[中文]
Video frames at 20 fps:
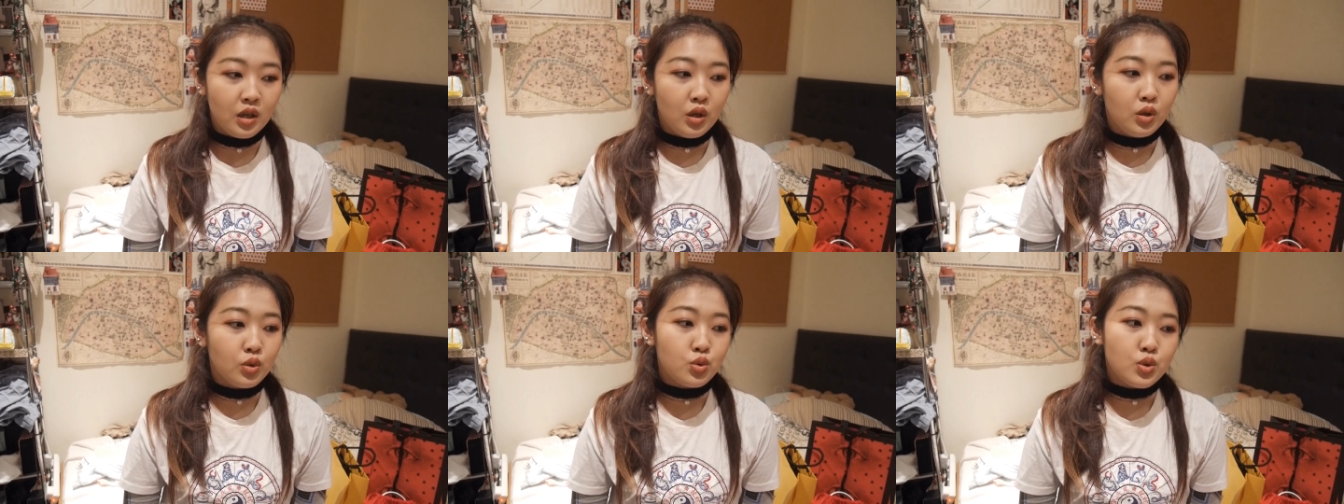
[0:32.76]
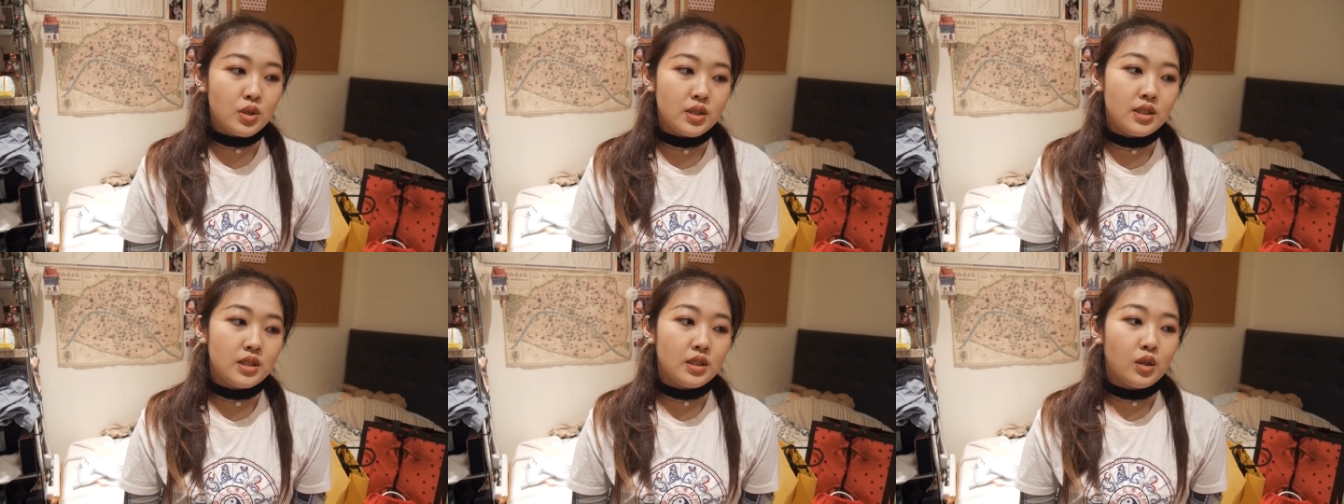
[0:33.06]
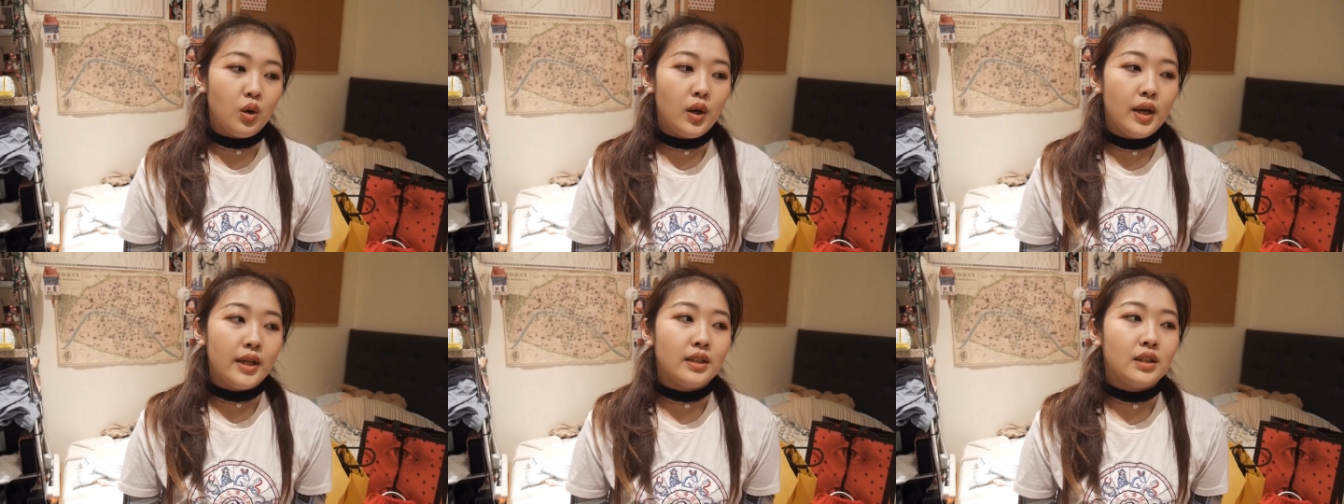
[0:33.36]
然后最近
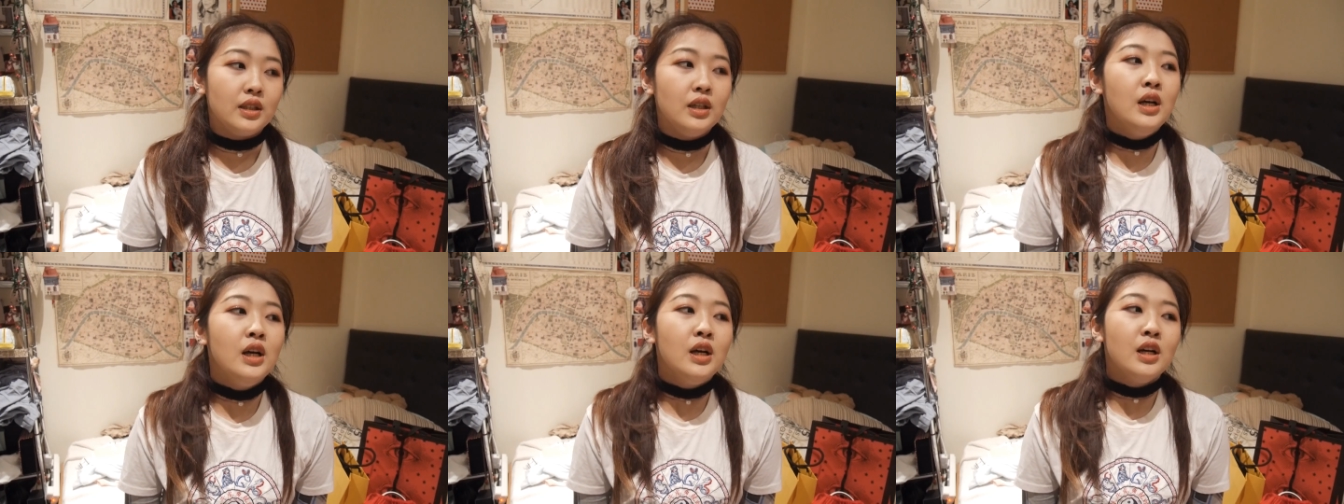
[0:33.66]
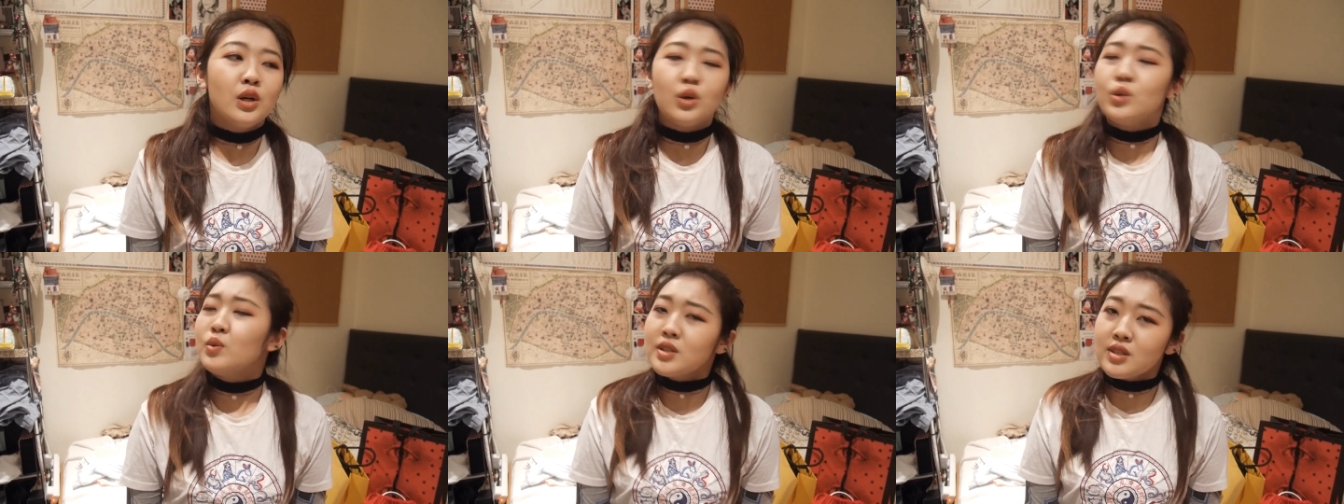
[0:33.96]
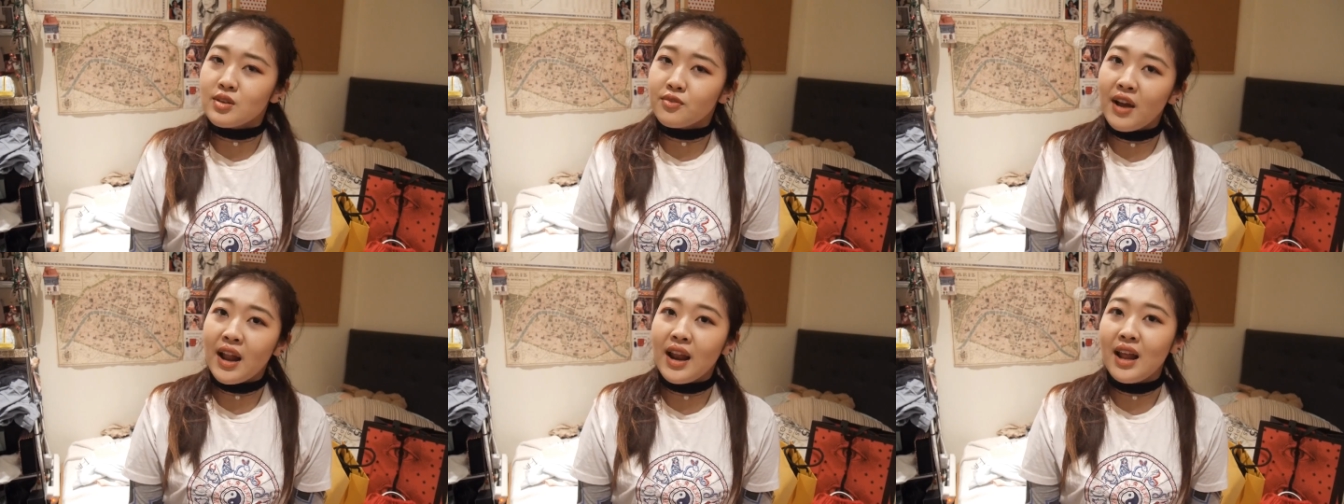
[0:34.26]
的话呢，工
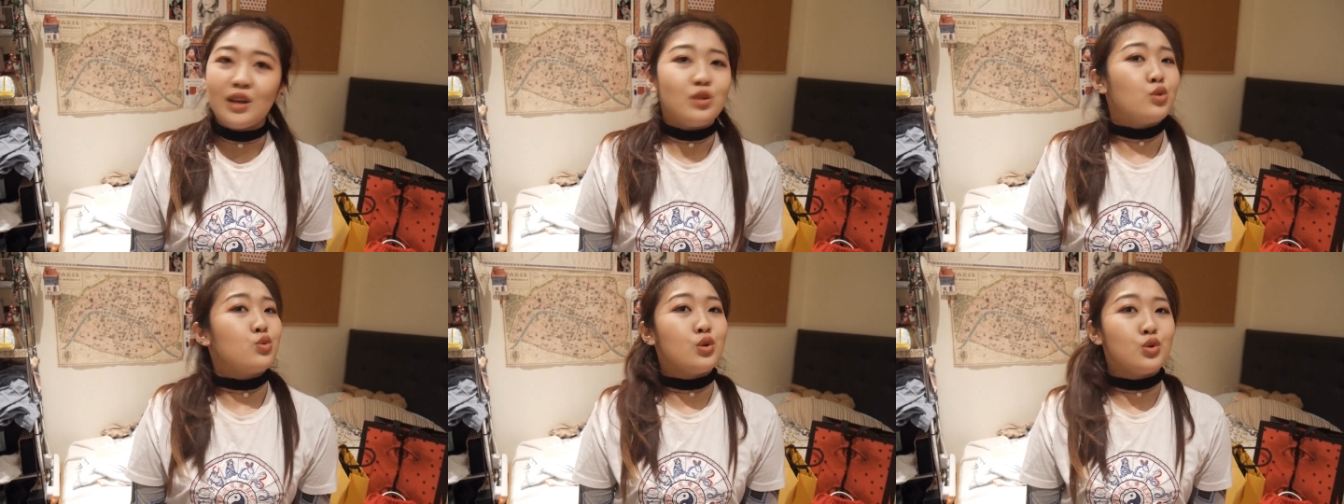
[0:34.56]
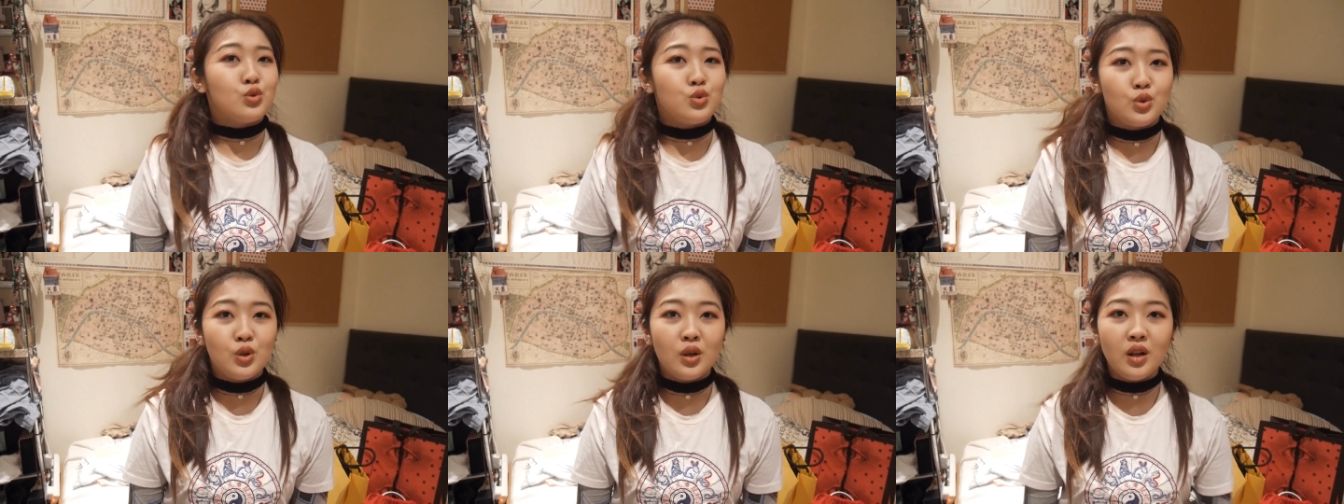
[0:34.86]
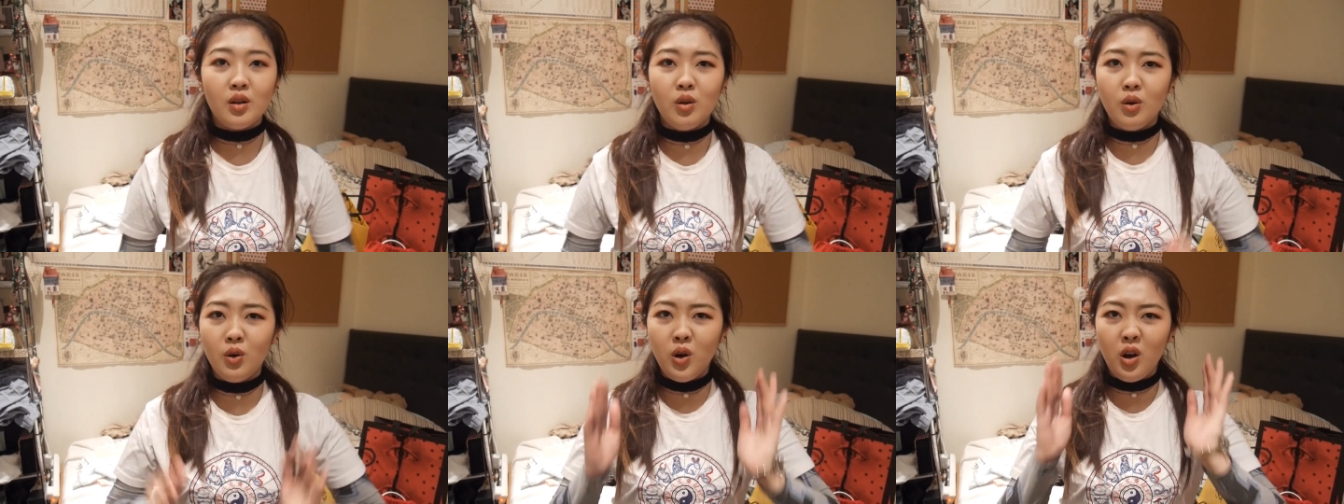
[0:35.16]
资发了，所以觉得
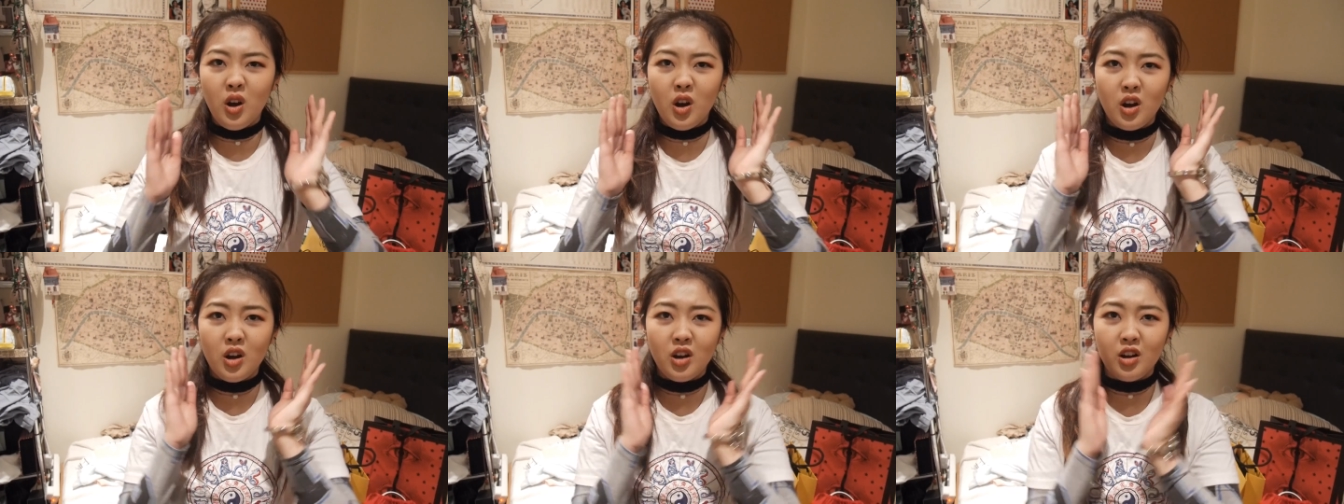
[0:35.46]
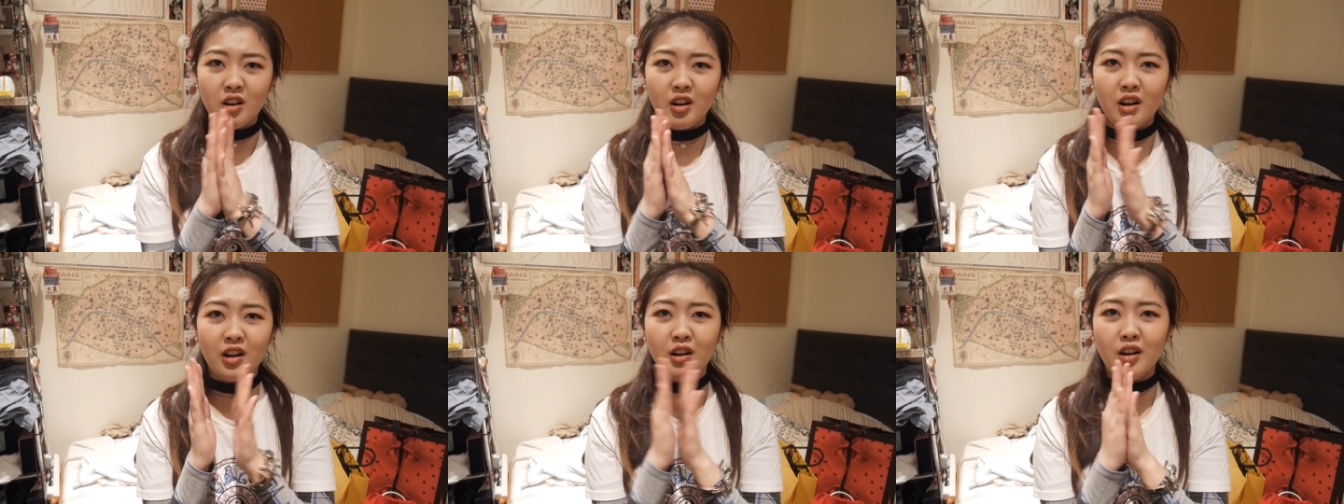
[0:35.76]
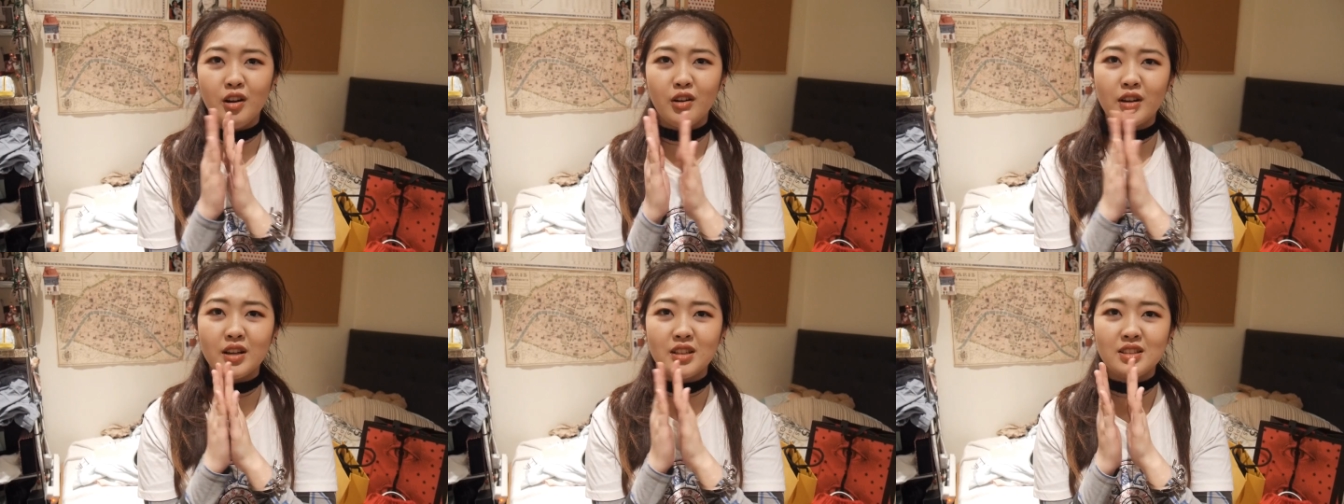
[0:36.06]
啊
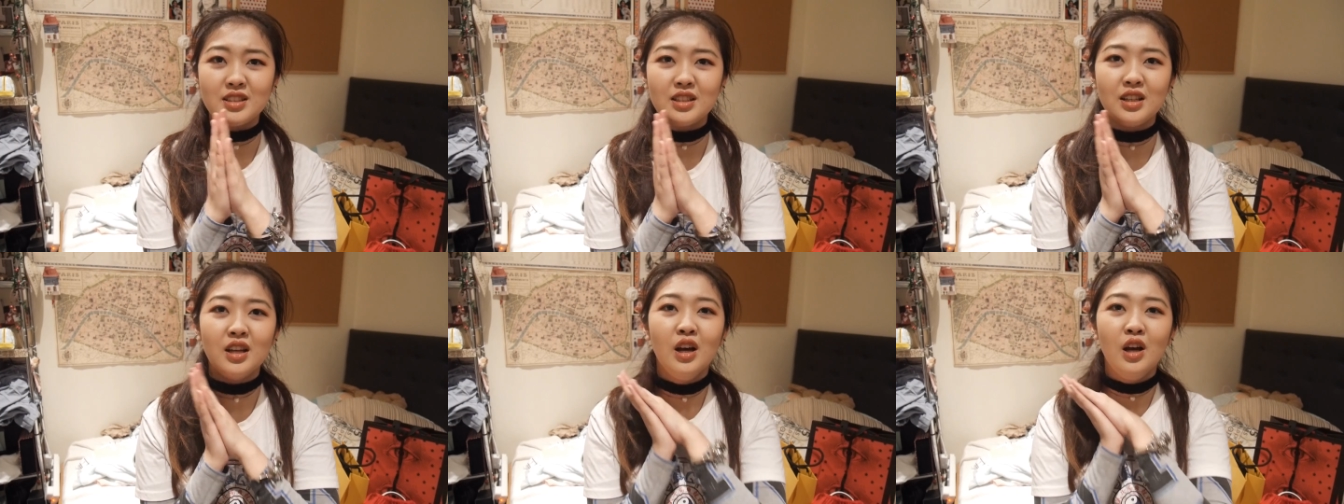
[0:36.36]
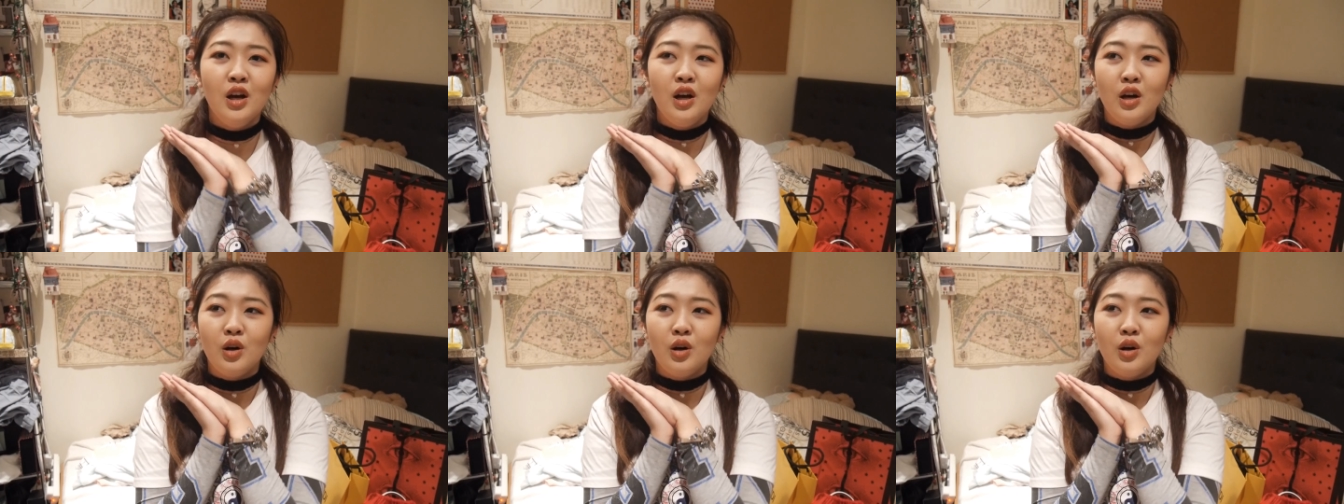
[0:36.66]
好开心，